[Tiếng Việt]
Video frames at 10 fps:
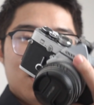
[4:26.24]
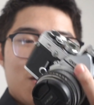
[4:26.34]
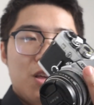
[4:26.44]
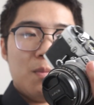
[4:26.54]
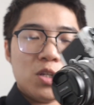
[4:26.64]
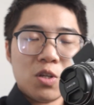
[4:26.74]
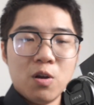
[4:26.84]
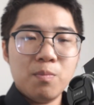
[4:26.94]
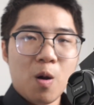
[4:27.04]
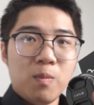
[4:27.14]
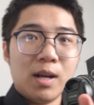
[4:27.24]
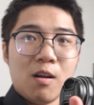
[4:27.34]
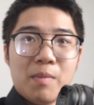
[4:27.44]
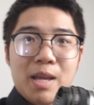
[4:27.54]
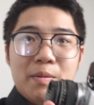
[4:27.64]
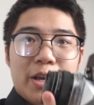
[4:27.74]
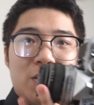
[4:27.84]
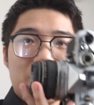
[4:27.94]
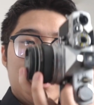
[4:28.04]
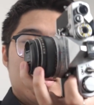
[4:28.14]
Con Olympus OM1 là con máy mà kiểu
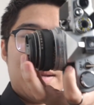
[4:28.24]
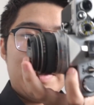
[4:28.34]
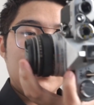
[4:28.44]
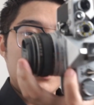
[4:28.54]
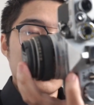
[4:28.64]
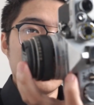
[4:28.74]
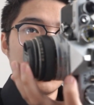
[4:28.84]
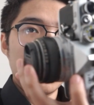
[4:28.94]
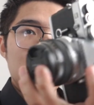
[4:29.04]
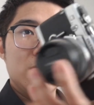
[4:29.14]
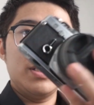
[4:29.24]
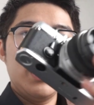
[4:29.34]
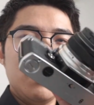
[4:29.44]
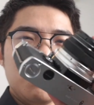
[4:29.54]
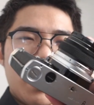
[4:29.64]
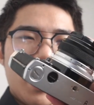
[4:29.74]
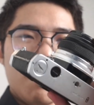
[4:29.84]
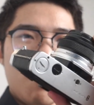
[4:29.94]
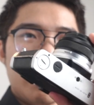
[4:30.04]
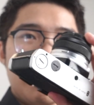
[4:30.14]
mình cảm thấy tin tưởng nhất luôn. Nhưng mà có
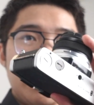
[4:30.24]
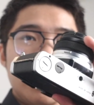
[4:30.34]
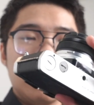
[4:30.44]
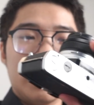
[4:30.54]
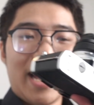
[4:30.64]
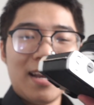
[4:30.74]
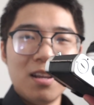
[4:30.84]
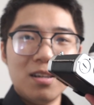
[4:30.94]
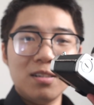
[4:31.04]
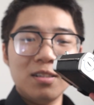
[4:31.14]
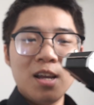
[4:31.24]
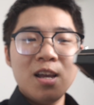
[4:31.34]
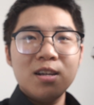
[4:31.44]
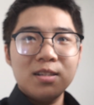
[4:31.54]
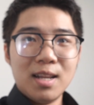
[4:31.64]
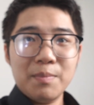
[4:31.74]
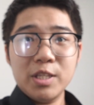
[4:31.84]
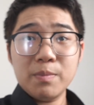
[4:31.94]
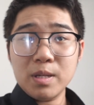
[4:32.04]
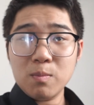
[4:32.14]
một điểm trừ khá là lớn, là mình
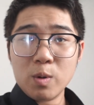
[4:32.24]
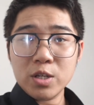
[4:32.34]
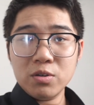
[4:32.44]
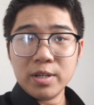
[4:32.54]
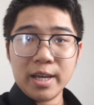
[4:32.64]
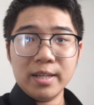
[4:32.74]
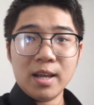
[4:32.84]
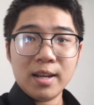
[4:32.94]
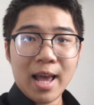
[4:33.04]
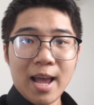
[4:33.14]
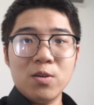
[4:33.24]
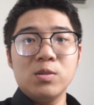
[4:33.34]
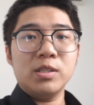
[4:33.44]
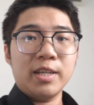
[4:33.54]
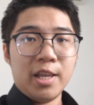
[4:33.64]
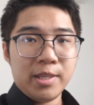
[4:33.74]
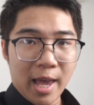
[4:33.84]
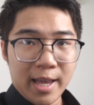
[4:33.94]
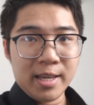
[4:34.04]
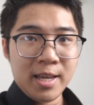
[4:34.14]
chụp trong một cái sự kiện thể thao, sự kiện
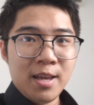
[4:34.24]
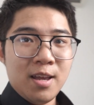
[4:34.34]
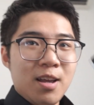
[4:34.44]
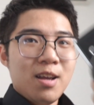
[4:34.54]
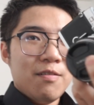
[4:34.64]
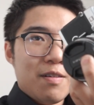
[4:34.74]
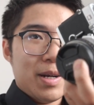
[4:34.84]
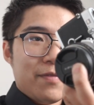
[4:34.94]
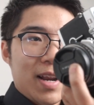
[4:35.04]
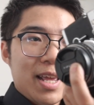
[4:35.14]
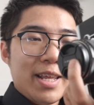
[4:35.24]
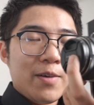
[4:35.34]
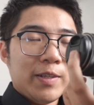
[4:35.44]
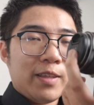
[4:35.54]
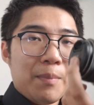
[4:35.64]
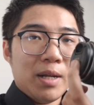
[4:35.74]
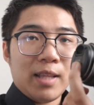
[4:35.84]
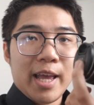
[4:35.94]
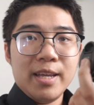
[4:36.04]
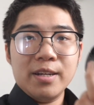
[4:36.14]
chạy, và mình phải lấy nét hoàn toàn bằng
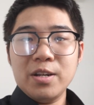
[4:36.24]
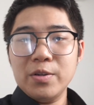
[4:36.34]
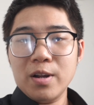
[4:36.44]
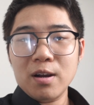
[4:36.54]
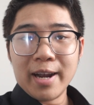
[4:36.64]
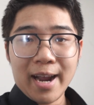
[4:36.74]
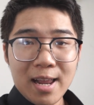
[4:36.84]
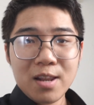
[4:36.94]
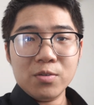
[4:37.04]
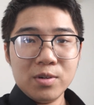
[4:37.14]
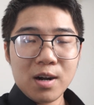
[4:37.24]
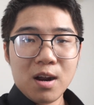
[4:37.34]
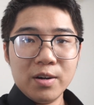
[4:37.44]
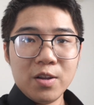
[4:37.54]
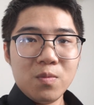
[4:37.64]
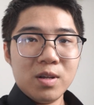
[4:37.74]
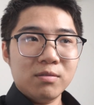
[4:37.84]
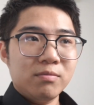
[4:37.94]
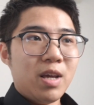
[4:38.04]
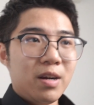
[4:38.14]
tay. Nên điều đó khá là rủi ro nếu
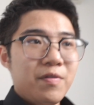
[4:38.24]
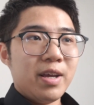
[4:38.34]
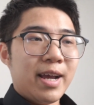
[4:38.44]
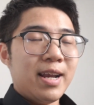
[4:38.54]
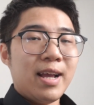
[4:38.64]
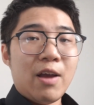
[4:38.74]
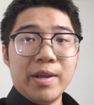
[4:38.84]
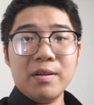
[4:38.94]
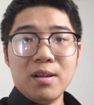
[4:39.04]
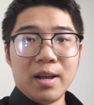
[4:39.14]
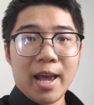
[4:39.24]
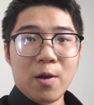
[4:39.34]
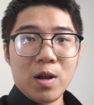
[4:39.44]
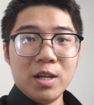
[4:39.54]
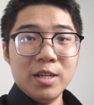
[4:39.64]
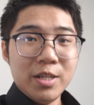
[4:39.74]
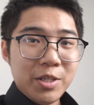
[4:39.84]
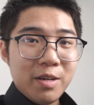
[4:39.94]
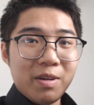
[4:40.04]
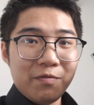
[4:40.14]
mình dẫn đến việc khả năng out nét rất là cao á.
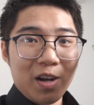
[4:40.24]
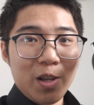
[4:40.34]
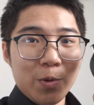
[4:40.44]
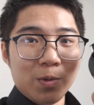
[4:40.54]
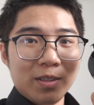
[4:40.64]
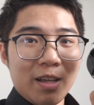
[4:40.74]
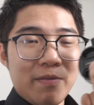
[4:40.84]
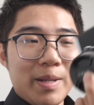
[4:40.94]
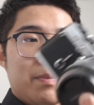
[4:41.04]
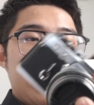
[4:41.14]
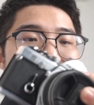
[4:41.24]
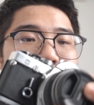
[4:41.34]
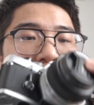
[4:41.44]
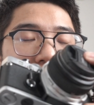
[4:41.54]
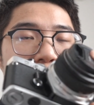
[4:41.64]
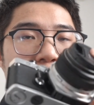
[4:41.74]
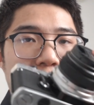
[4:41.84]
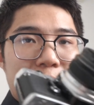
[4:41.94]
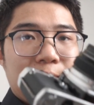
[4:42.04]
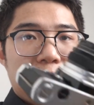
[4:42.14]
Nhưng mình vẫn liều, tại vì mình biết là chất lượng
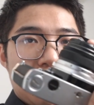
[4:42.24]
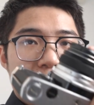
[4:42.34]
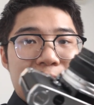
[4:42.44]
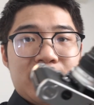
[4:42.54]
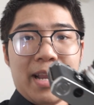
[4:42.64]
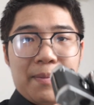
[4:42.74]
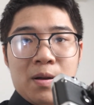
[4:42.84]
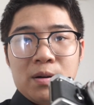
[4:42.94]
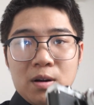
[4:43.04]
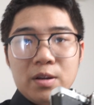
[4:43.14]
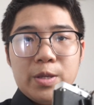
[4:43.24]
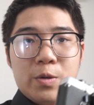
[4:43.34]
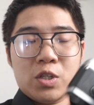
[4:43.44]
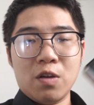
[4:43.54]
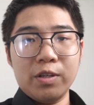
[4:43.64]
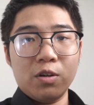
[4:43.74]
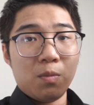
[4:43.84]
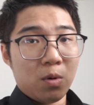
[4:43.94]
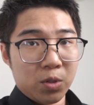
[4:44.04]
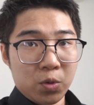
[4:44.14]
cho ra từ con này sẽ đẹp hơn rất là nhiều so với những con
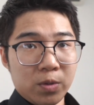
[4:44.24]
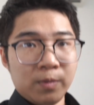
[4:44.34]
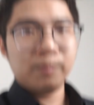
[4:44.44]
còn suốt.